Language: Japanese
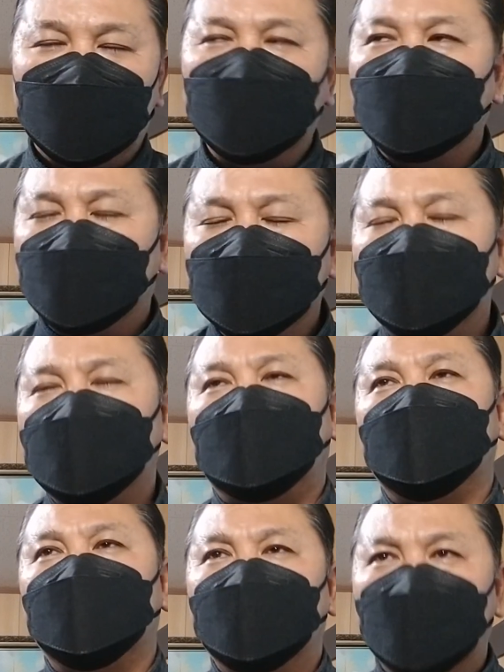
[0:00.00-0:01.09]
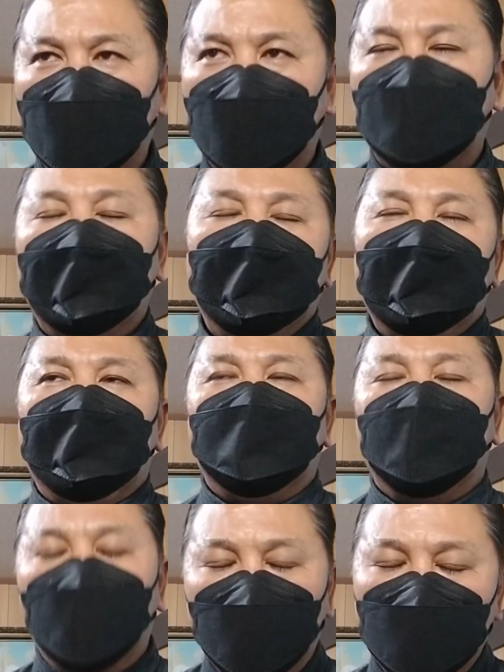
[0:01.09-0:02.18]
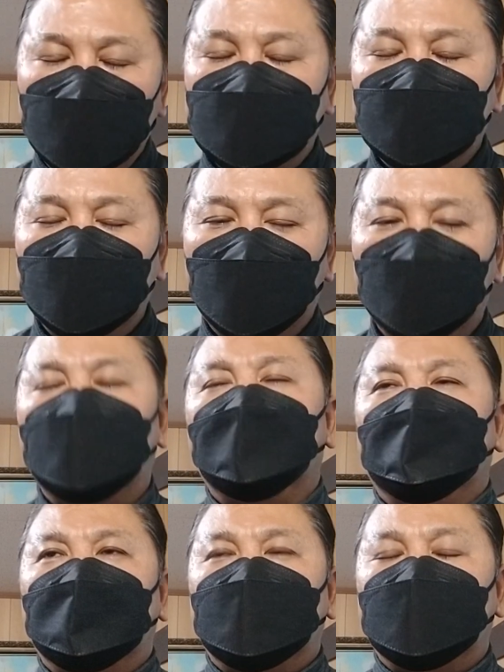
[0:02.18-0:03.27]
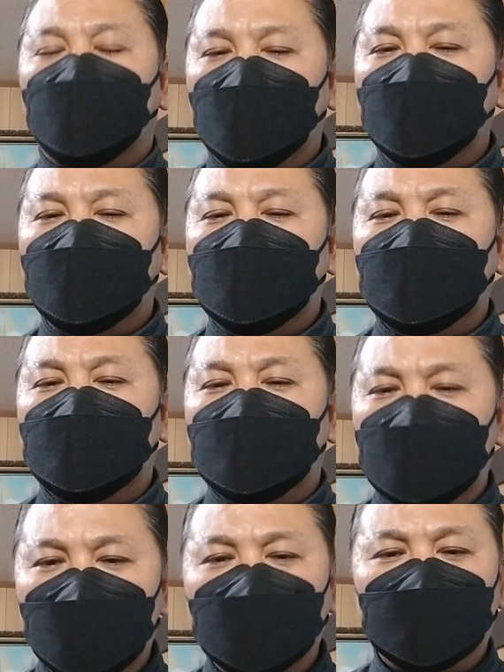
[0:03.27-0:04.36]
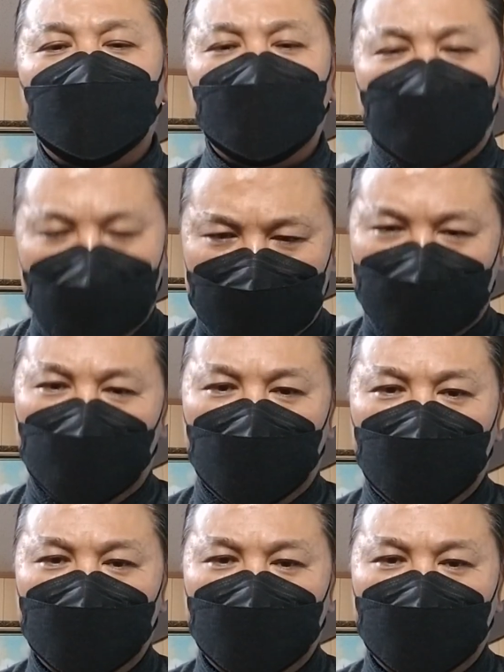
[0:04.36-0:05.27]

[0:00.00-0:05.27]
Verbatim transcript: その準備っていうのはもう一度そこに荷物を出すと